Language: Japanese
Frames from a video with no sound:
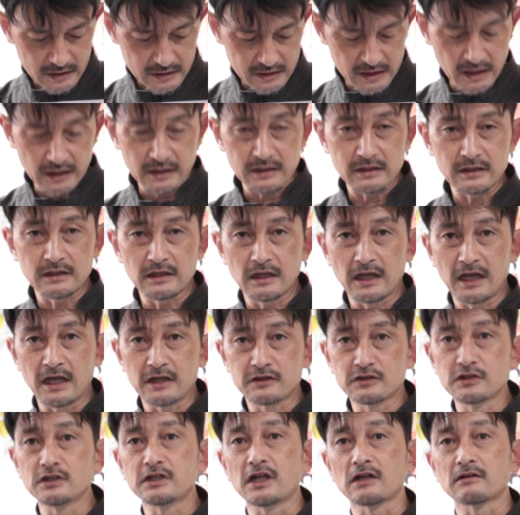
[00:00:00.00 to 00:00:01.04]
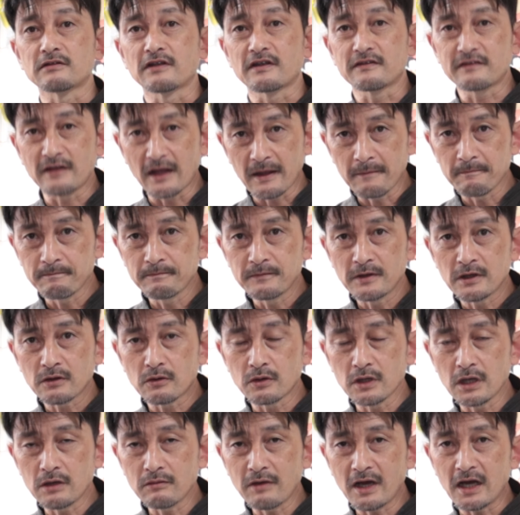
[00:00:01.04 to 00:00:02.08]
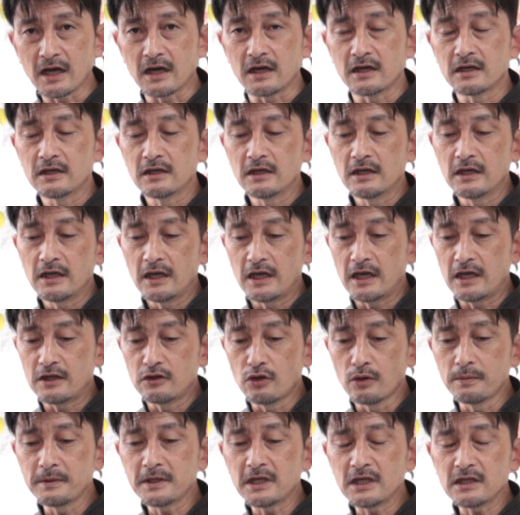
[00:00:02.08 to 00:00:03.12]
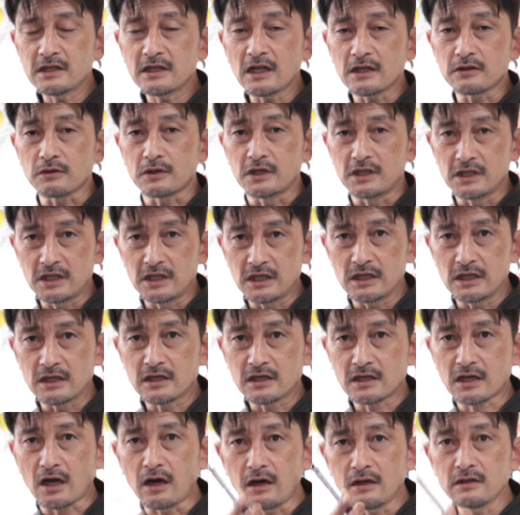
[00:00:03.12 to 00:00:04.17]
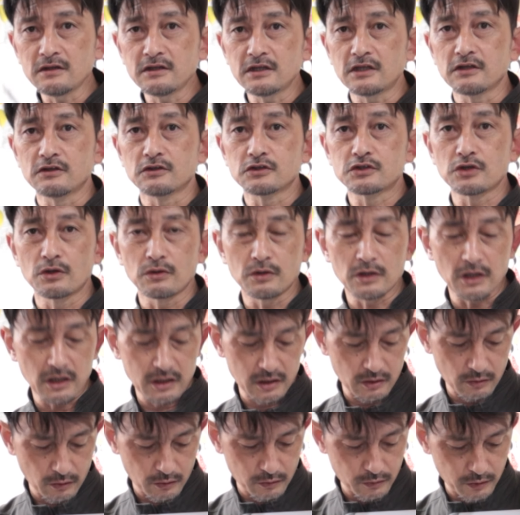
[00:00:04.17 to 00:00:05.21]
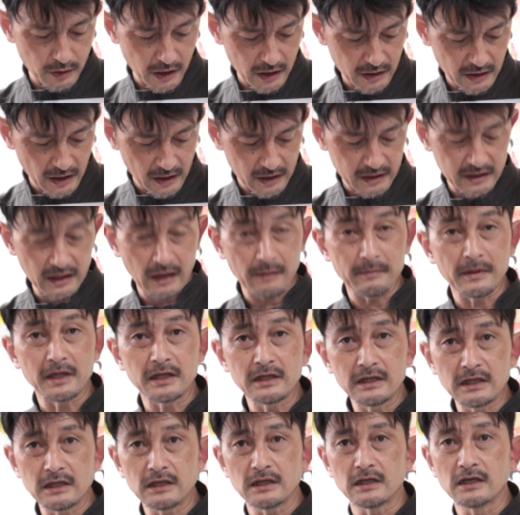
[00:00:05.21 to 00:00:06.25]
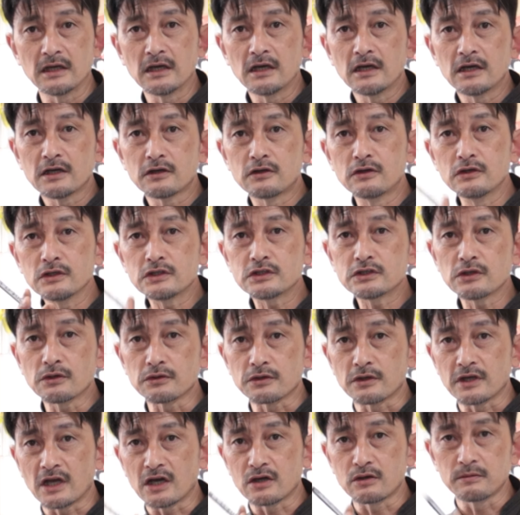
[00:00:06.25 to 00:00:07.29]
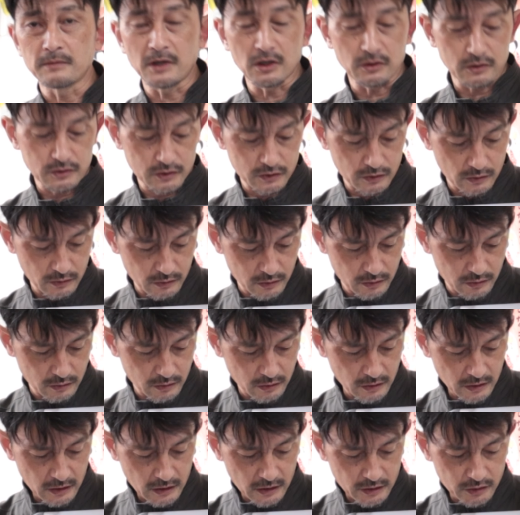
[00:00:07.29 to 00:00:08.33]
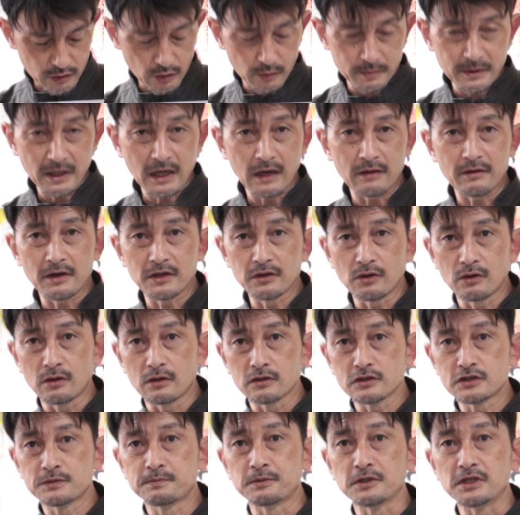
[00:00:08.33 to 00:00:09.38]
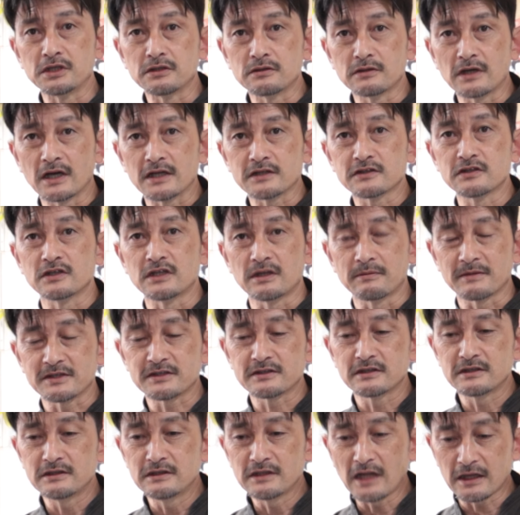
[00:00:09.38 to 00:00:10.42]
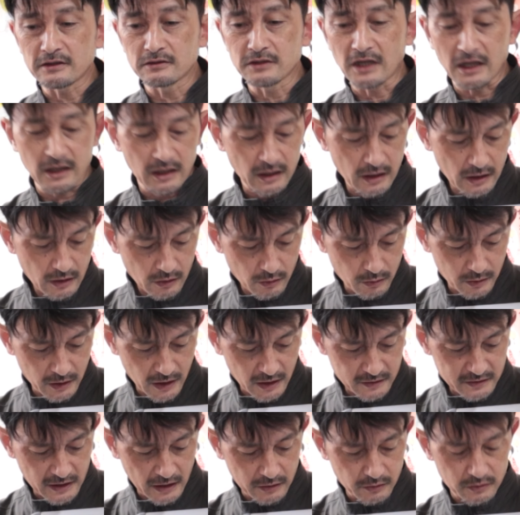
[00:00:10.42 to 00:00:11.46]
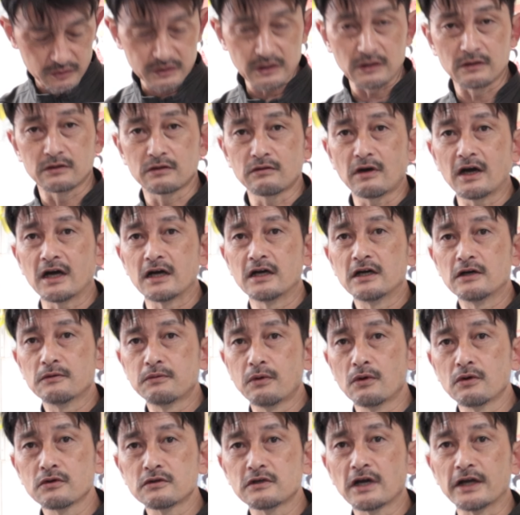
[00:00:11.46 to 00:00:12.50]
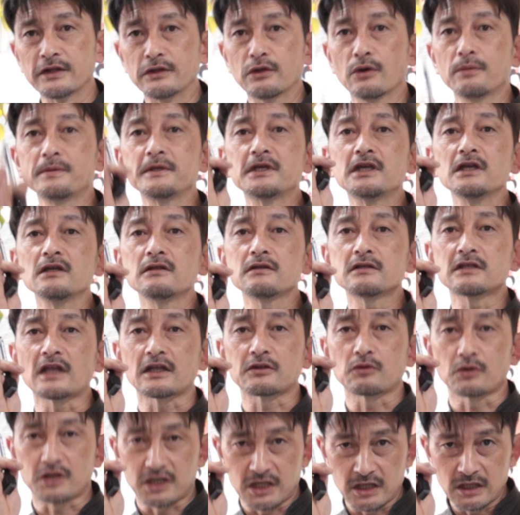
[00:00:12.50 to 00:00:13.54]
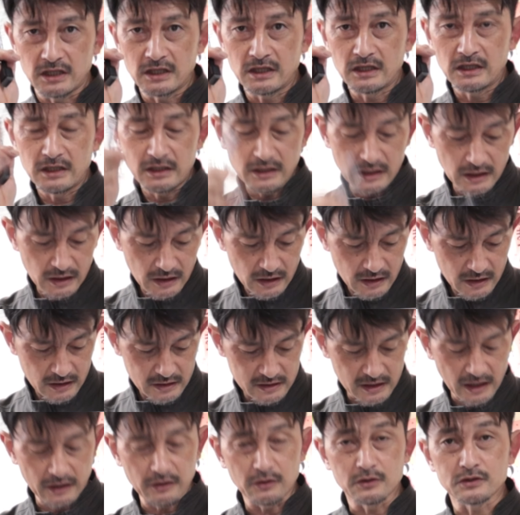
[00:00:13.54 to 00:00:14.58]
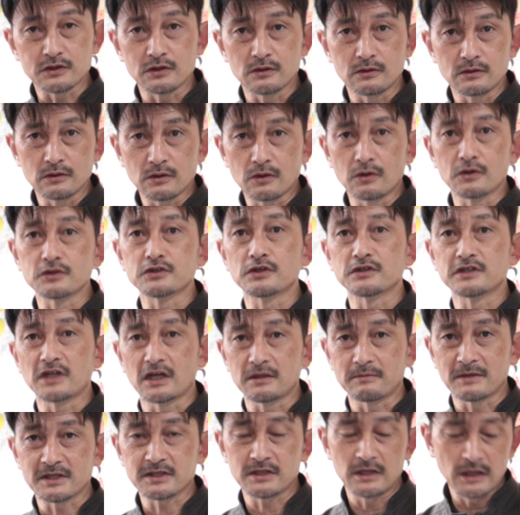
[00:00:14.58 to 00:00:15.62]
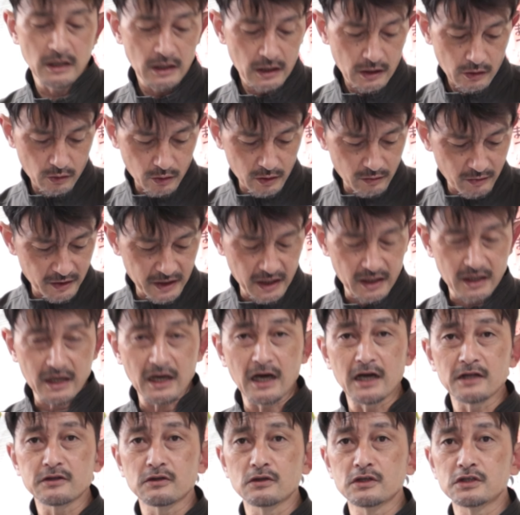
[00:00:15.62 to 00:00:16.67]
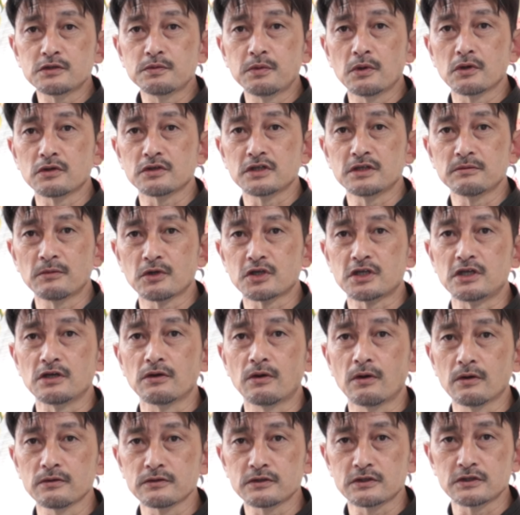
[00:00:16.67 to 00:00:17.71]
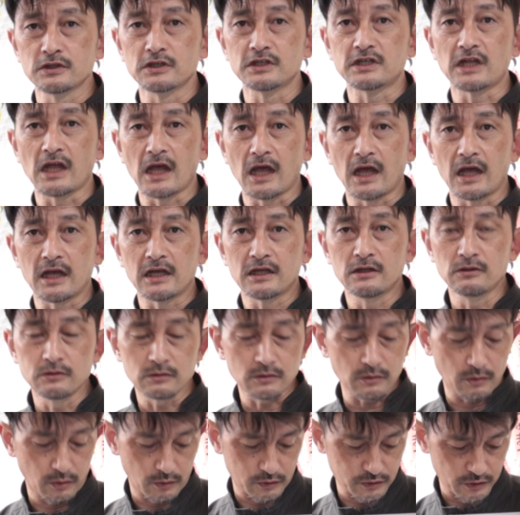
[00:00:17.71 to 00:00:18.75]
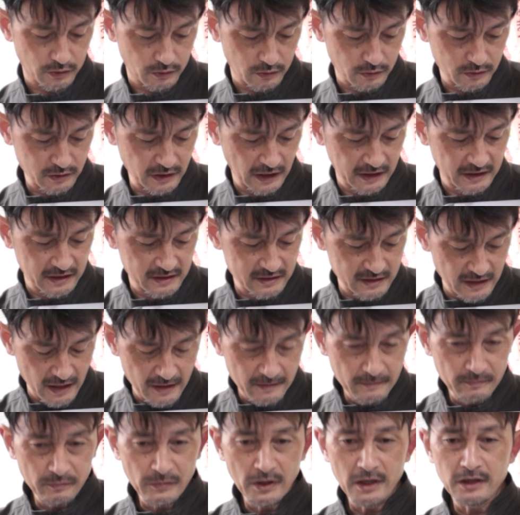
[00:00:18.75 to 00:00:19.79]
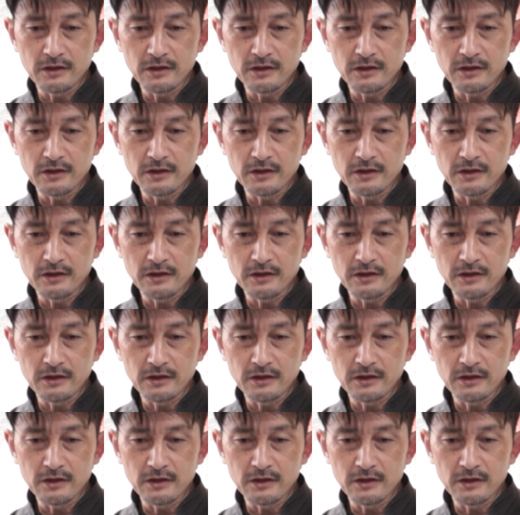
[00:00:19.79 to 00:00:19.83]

ついてるんですね。これは、伸びきった時にカンっていう衝撃を受けないためにクッションの役目をする伸び側のスプリングがついています。なので、これが作用するのは、フォークが伸びきった時に作用する構造になります。これはね、カートリッジフォークにも基本ついている構造体ですね。